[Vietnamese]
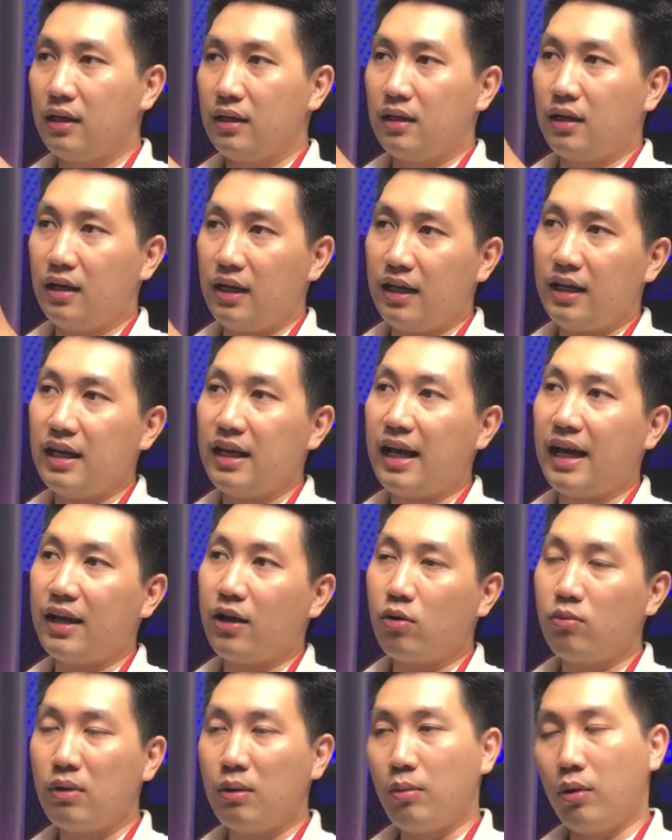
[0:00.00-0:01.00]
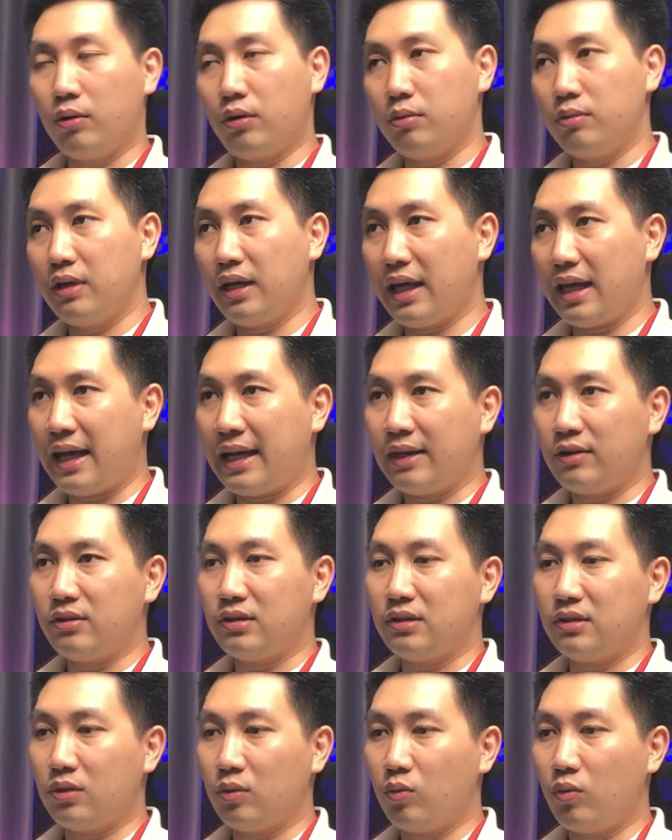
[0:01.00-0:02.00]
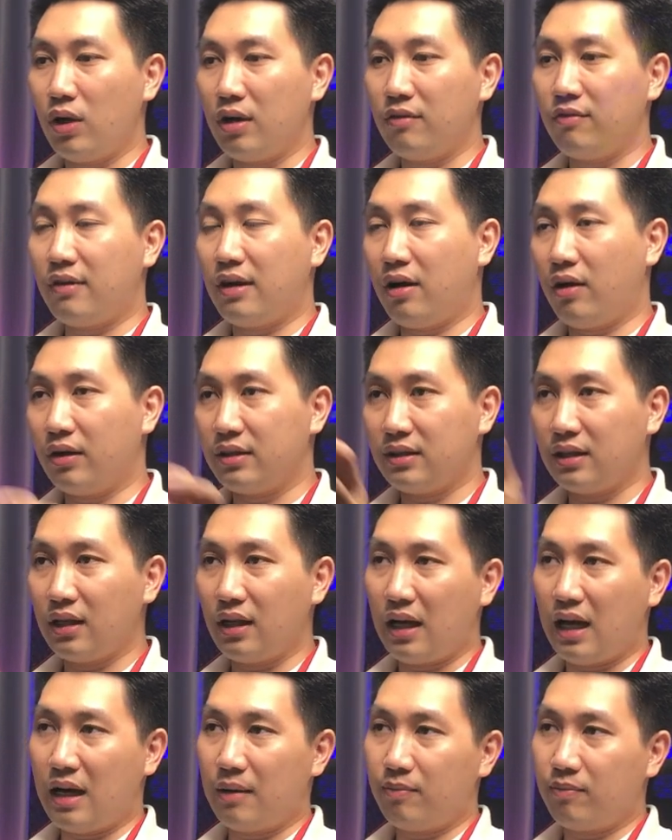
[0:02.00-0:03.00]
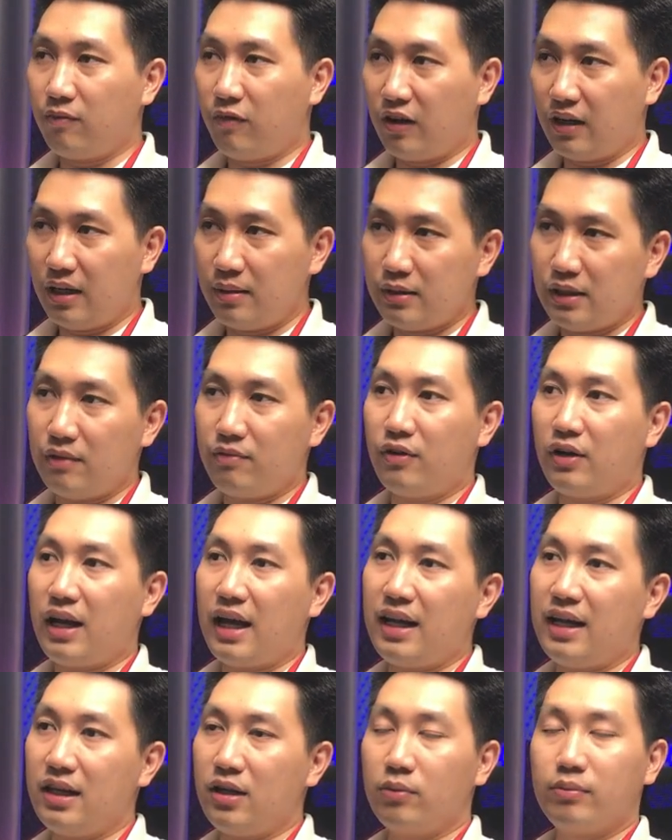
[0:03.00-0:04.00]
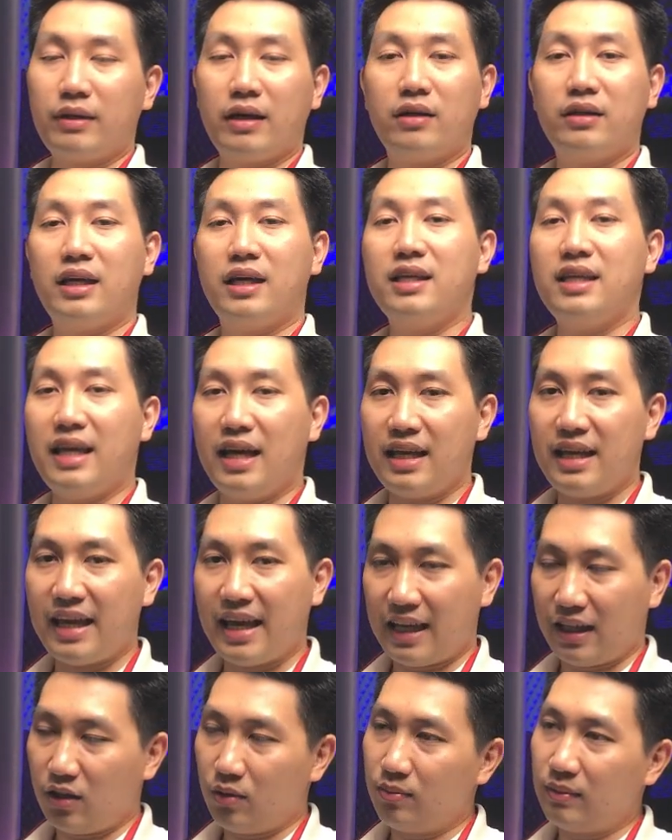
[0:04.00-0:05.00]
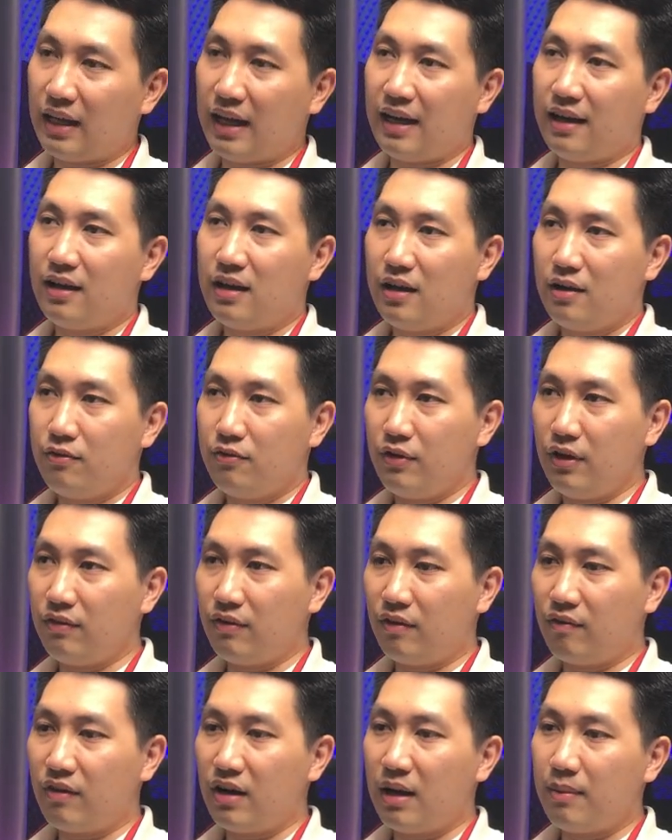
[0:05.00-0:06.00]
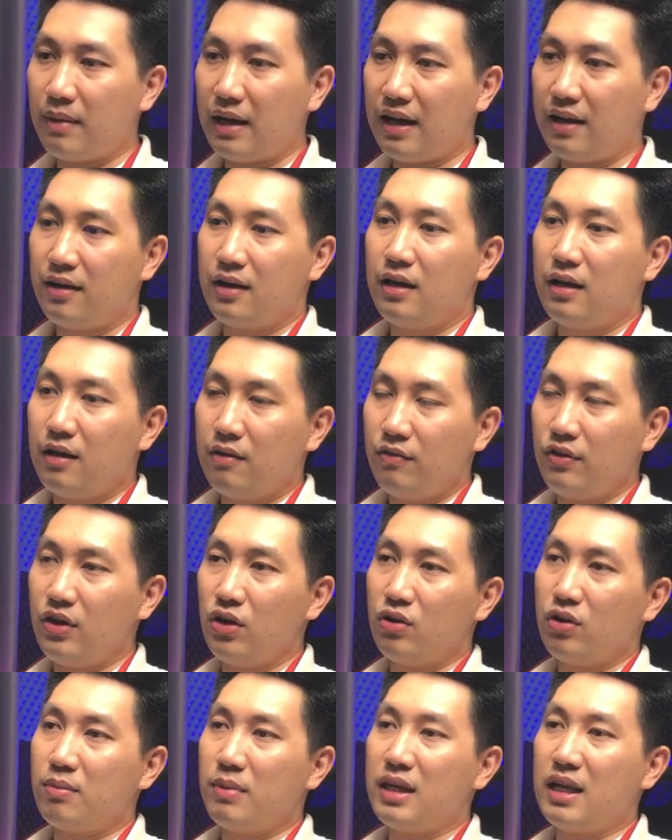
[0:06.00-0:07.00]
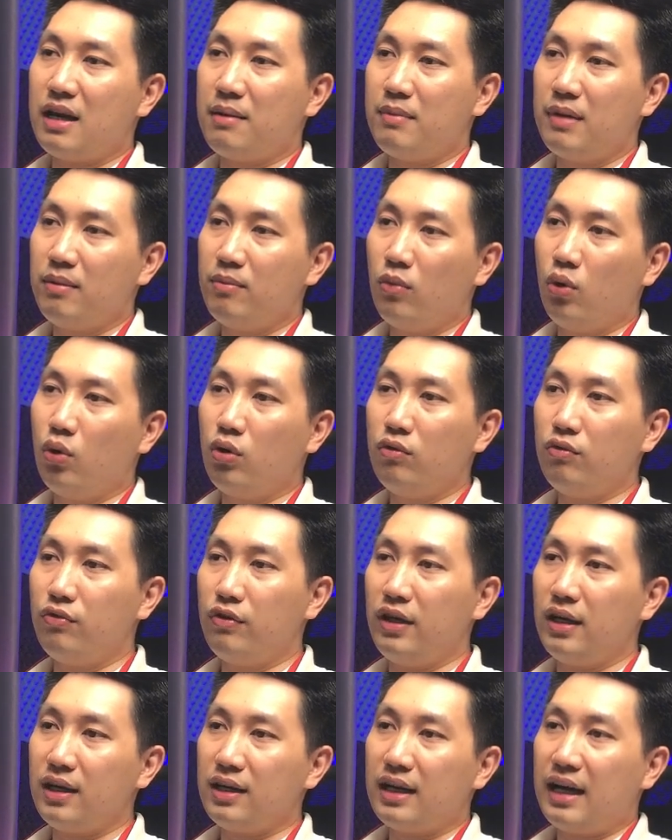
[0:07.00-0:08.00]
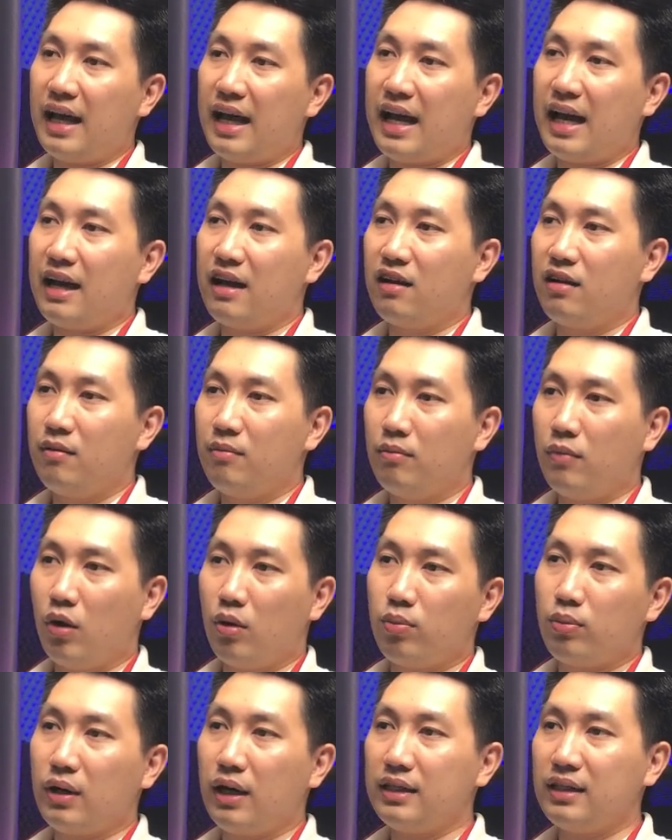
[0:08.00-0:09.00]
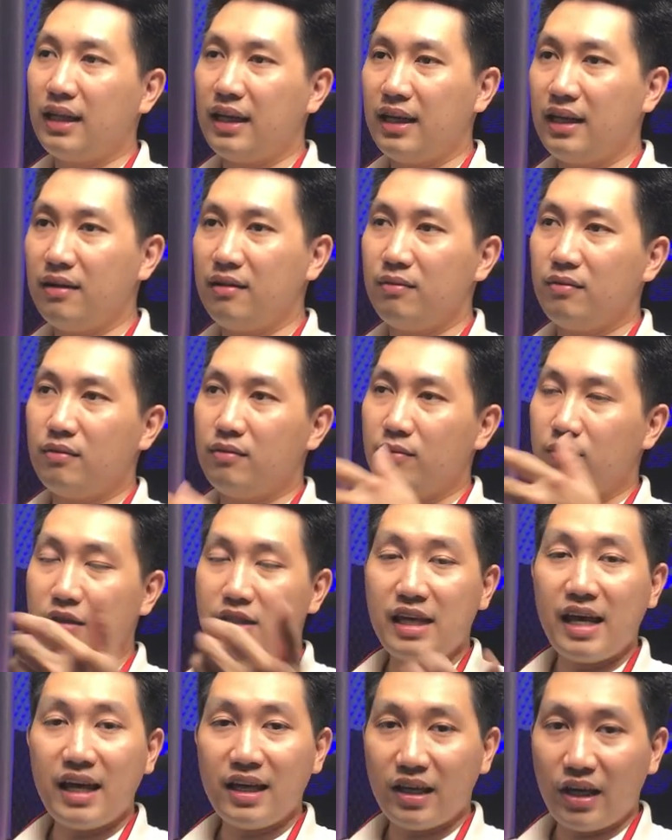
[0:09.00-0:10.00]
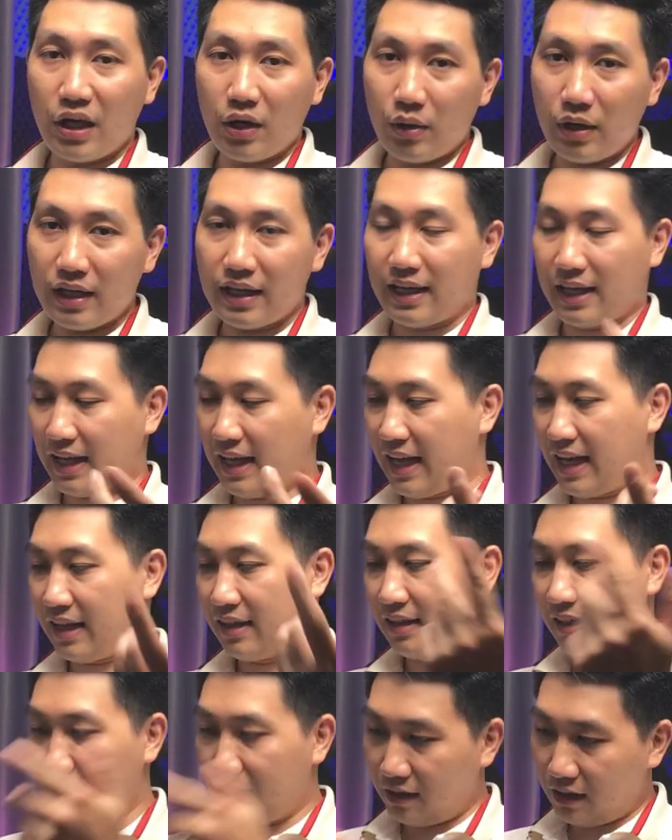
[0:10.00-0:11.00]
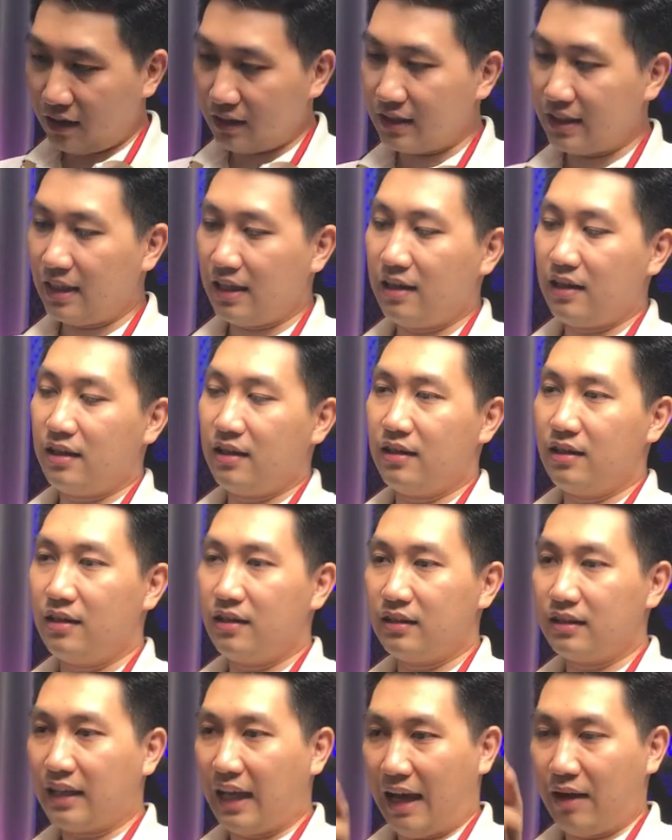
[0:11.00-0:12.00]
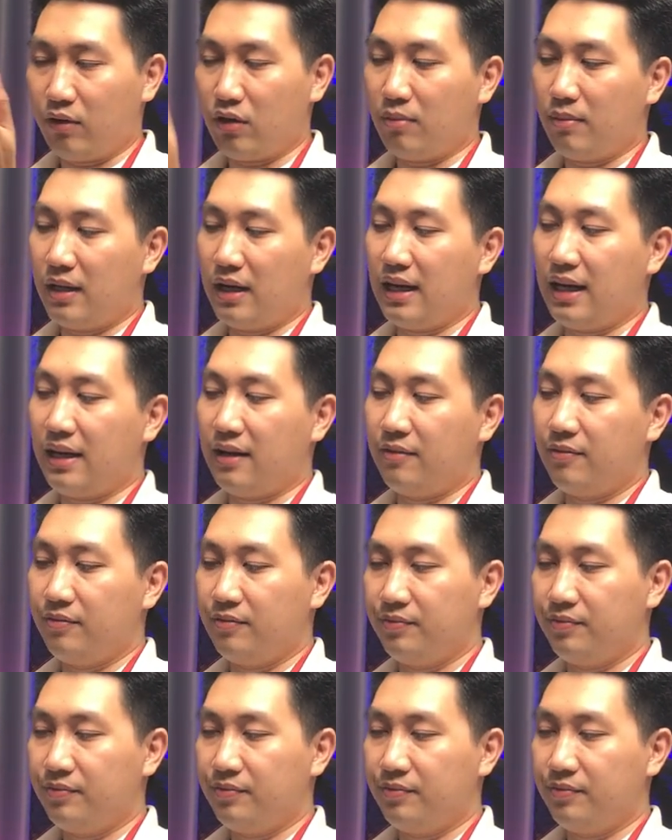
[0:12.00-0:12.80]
Clean AI cũng là một trong những AI của Trung Quốc và họ tích hợp phần DeepSeek vào đây để chúng ta có thể dễ dàng chúng ta viết phần prompt ha ví dụ như bây giờ mình muốn viết là một cái tiếng dế kêu đi chẳng hạn thì nó sẽ tạo cho mình ha